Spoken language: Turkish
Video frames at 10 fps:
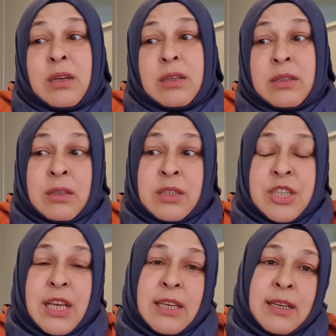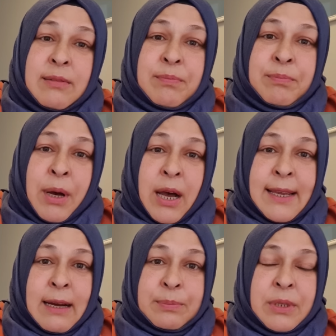E, şeyi bağ
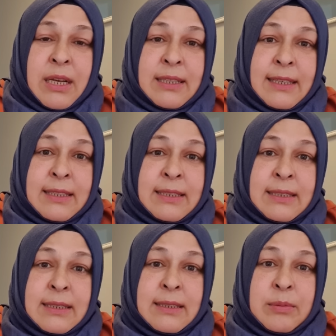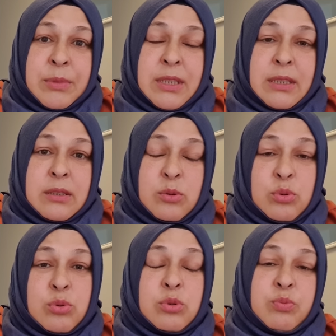yaprağını getirdiğimi de
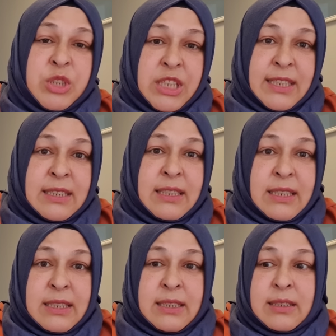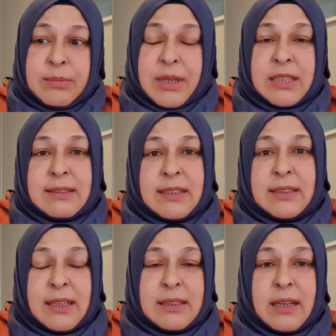susuz bir şekilde getirdim
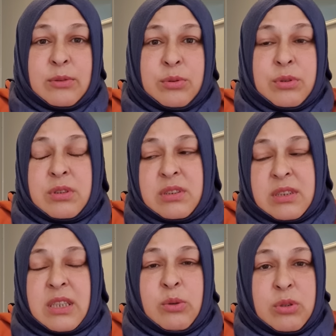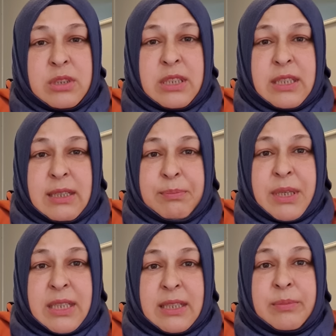arkadaşlar. Daha doğrusu size göstereyim
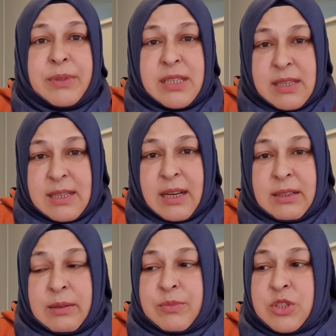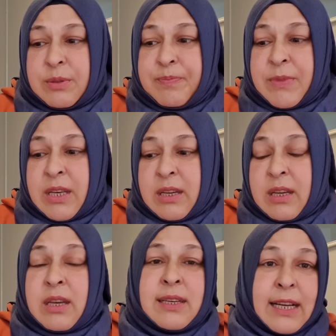bakalım nasıl saklamışım.
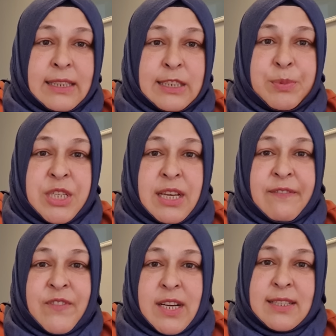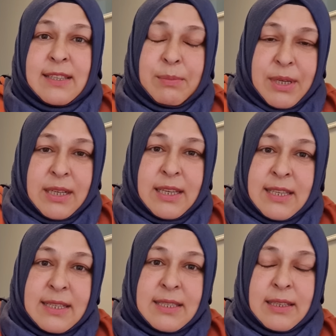Yanlış bir şeyim varsa bana
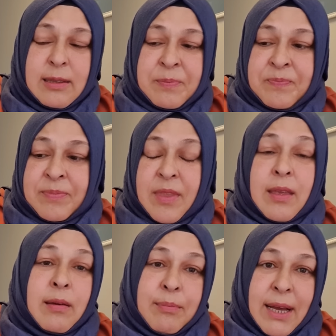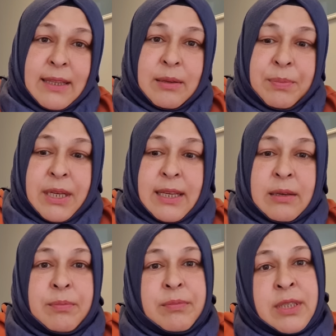yazın. Ben de
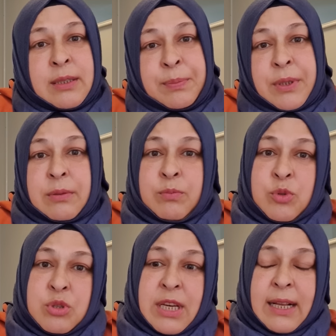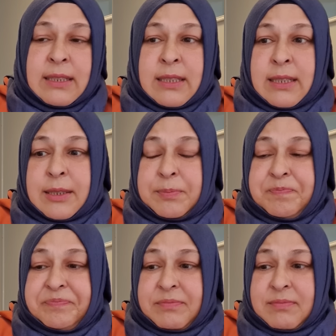bileyim, yapayım, düzelteyim.